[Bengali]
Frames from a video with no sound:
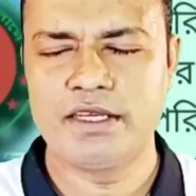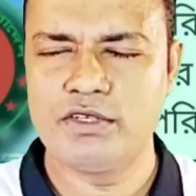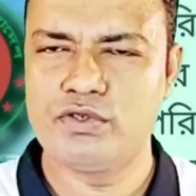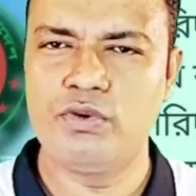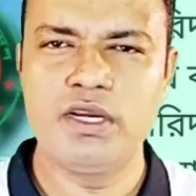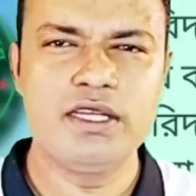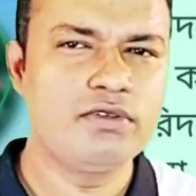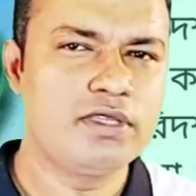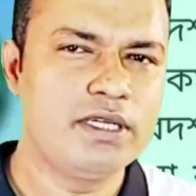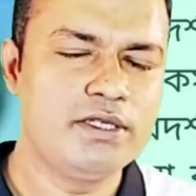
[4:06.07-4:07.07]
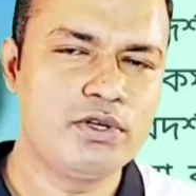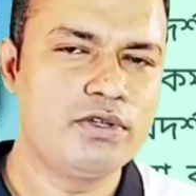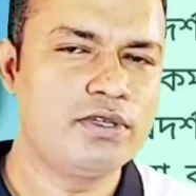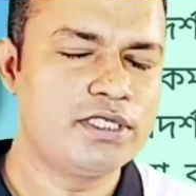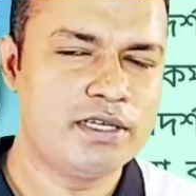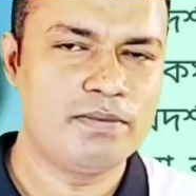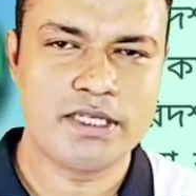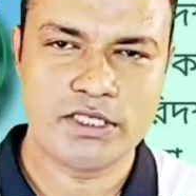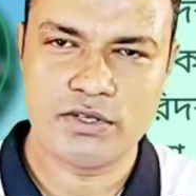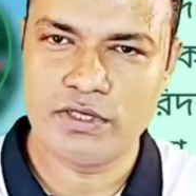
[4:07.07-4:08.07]
ভাই কিছু হলেই তো তিন সদস্যের
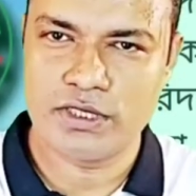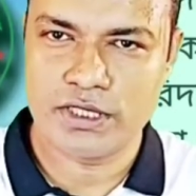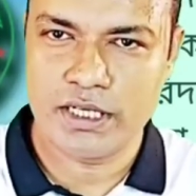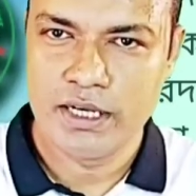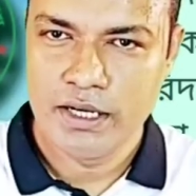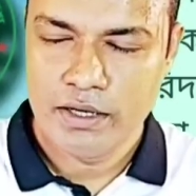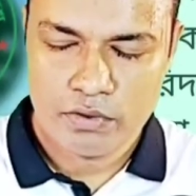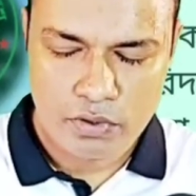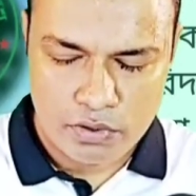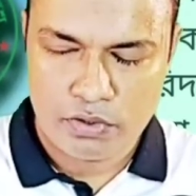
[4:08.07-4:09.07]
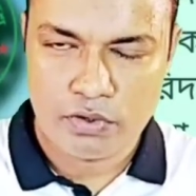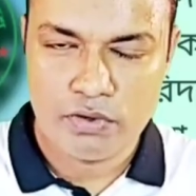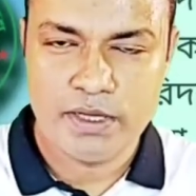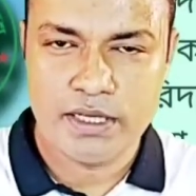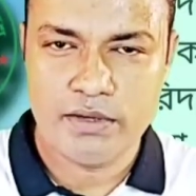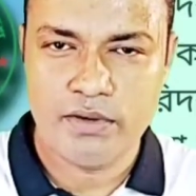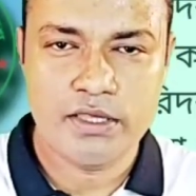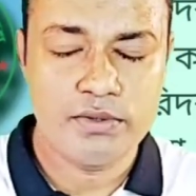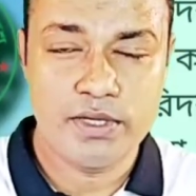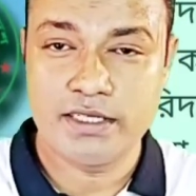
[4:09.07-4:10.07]
পাঁচ সদস্যের তদন্ত কমিটি
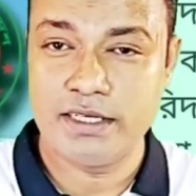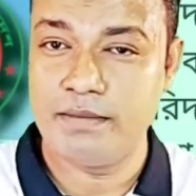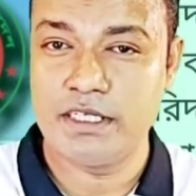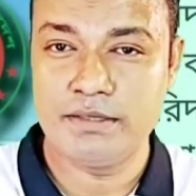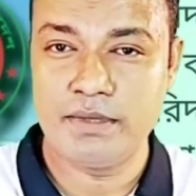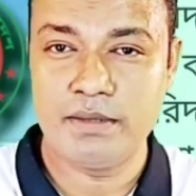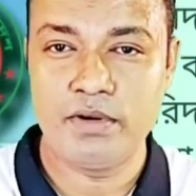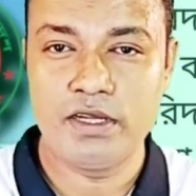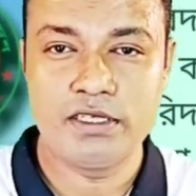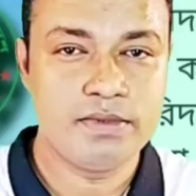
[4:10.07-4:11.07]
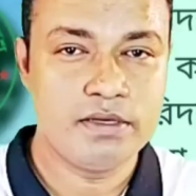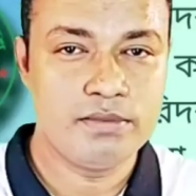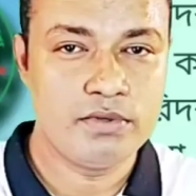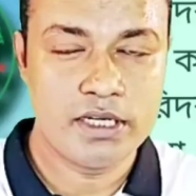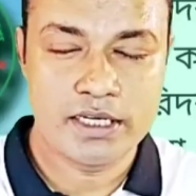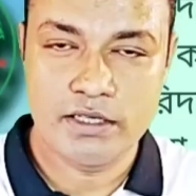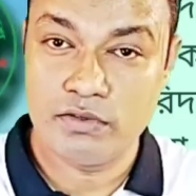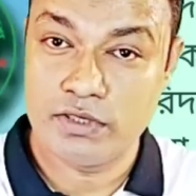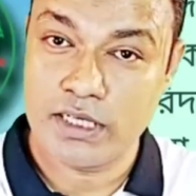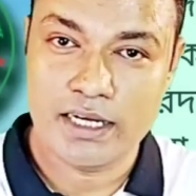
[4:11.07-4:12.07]
হয় তো এর চেয়ে বেশি ভাই বলা যাবে না বললে
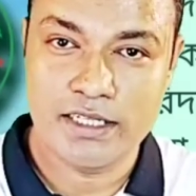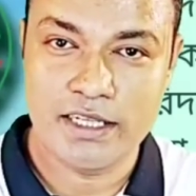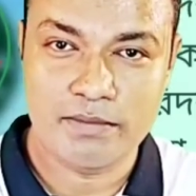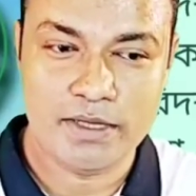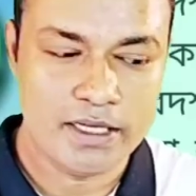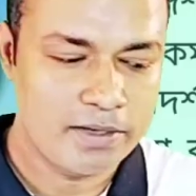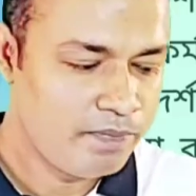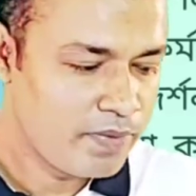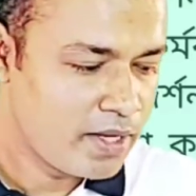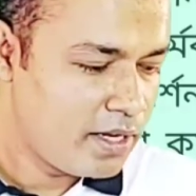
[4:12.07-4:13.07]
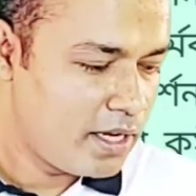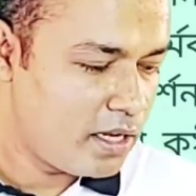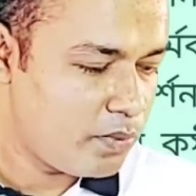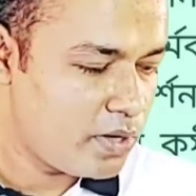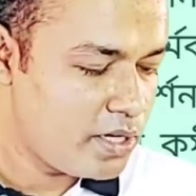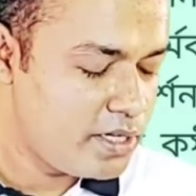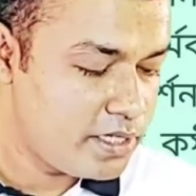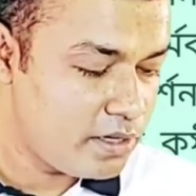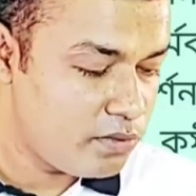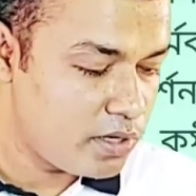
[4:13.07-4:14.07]
কিন্তু চাকরি থাকবে না এরপরে
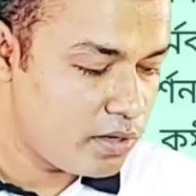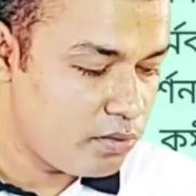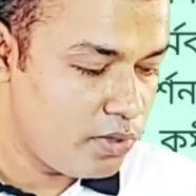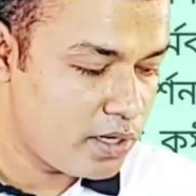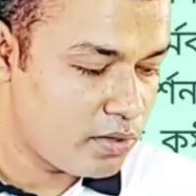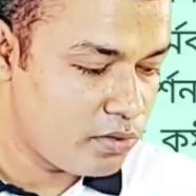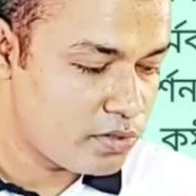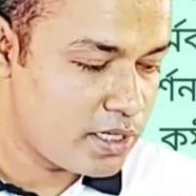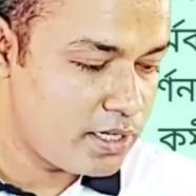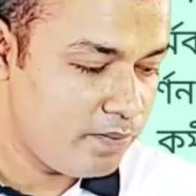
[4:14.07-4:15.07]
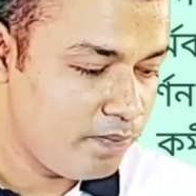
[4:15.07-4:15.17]
নিচেই ওনারা উল্লেখ করছেন